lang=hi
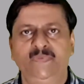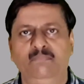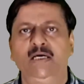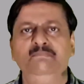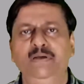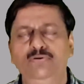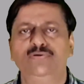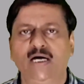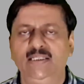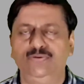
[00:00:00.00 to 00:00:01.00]
हमारी
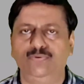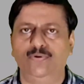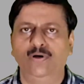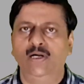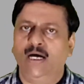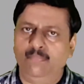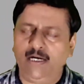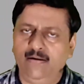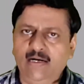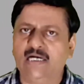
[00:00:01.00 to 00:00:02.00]
बेरोजगारी दूर हो
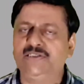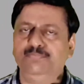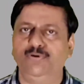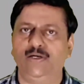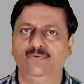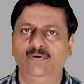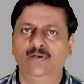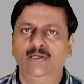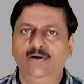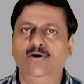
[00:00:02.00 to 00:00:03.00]
हमारे लक्ष्य पूरे
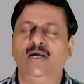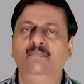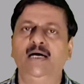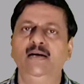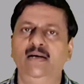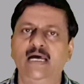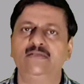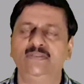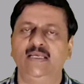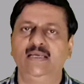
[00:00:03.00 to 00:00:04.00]
हो और हमारे
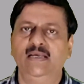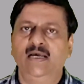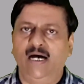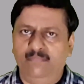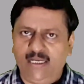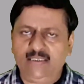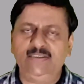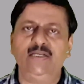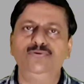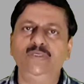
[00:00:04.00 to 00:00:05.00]
लक्ष्य से हमारे
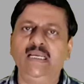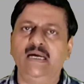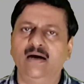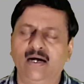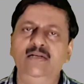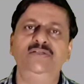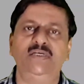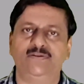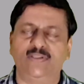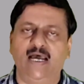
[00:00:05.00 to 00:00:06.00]
अंदर जो ये
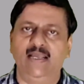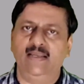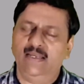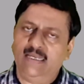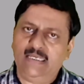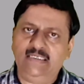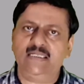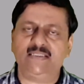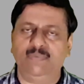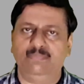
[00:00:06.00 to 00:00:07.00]
अनिश्चितता है ये
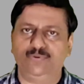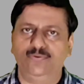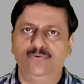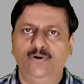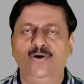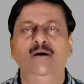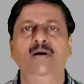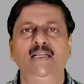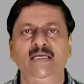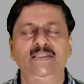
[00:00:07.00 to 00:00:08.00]
समाप्त हो और
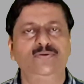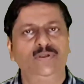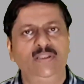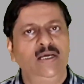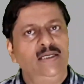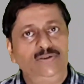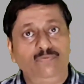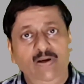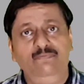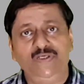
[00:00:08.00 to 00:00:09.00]
हमारे इर्द गिर्द जो
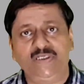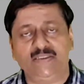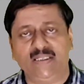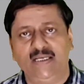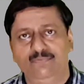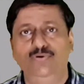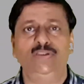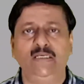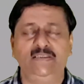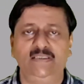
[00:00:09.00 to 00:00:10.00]
वेल विशर्स हैं वो
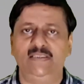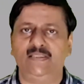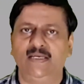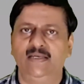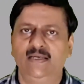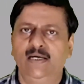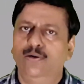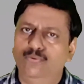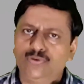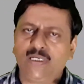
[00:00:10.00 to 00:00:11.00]
इतने चिंतित हैं
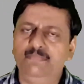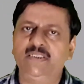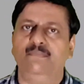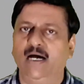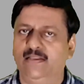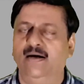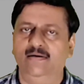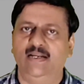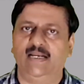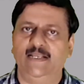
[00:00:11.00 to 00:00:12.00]
उसका भी समाधान
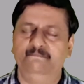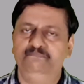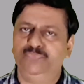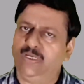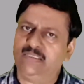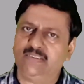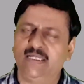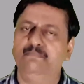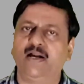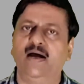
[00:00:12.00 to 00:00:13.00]
निकले तो इन
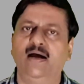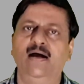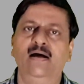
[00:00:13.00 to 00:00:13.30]
सब का